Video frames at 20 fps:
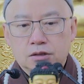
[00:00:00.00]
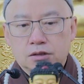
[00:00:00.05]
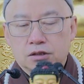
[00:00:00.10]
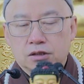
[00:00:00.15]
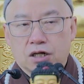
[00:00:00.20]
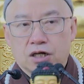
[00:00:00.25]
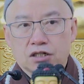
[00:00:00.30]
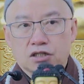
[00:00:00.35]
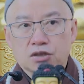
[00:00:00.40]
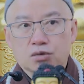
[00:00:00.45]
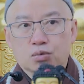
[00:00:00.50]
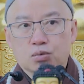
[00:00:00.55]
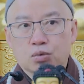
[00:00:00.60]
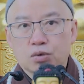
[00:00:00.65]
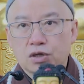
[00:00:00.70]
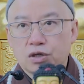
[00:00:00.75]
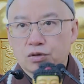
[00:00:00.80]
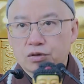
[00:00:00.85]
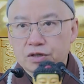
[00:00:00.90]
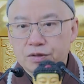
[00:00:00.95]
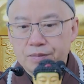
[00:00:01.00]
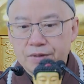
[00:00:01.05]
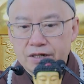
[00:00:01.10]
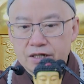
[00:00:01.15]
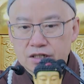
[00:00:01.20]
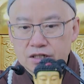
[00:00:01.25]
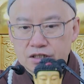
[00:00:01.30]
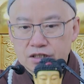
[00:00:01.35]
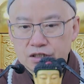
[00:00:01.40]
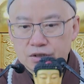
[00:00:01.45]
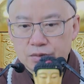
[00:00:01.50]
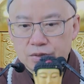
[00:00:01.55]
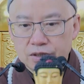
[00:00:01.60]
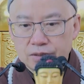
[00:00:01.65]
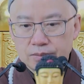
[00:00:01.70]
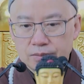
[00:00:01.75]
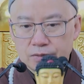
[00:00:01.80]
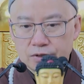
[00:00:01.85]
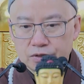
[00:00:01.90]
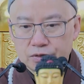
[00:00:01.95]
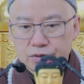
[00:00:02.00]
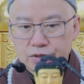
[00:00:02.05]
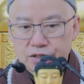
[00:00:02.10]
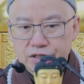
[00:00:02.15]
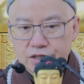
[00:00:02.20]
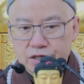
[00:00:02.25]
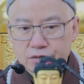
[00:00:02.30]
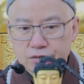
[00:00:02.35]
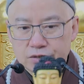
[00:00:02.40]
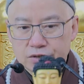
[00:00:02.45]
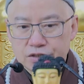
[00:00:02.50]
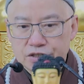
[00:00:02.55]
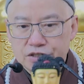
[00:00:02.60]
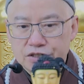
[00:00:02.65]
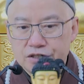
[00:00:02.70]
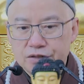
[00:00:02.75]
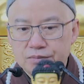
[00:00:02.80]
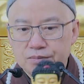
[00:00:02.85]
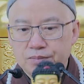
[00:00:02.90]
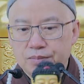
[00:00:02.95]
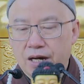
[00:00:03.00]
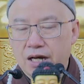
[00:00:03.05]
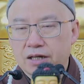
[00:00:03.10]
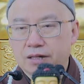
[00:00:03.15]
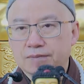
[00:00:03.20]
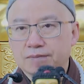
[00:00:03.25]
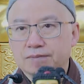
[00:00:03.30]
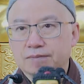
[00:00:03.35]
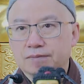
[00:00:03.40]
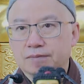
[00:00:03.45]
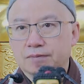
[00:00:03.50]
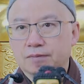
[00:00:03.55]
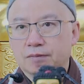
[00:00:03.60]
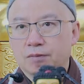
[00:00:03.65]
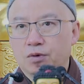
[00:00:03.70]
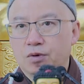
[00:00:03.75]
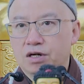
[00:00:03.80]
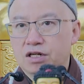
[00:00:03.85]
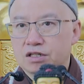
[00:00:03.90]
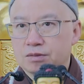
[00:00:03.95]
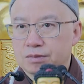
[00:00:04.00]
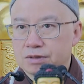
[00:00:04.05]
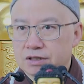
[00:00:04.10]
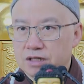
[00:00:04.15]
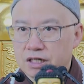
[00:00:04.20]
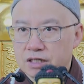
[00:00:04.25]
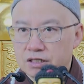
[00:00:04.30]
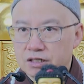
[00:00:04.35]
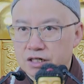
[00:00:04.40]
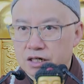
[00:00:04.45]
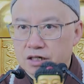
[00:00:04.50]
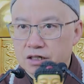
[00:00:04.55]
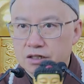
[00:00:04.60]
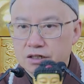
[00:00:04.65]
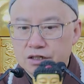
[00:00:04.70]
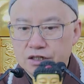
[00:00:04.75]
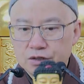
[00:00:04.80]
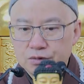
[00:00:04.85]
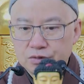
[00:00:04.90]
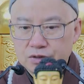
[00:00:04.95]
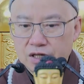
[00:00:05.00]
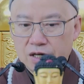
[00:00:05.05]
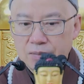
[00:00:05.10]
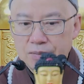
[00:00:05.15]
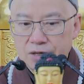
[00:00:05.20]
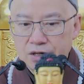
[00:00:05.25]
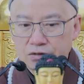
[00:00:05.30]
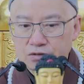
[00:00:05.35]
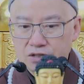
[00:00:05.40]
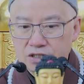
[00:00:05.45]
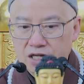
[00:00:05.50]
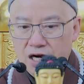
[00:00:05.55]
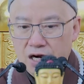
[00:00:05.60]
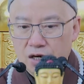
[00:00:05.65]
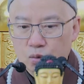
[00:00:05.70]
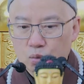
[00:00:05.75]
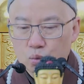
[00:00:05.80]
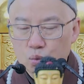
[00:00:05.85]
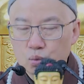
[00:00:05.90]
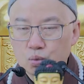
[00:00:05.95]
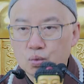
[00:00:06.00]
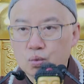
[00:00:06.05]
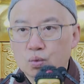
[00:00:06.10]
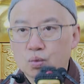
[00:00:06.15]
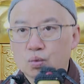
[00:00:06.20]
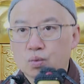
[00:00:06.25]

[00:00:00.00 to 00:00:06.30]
它是无漏里面的智慧，所以叫做清白。为什么这样讲？因为它没有染污。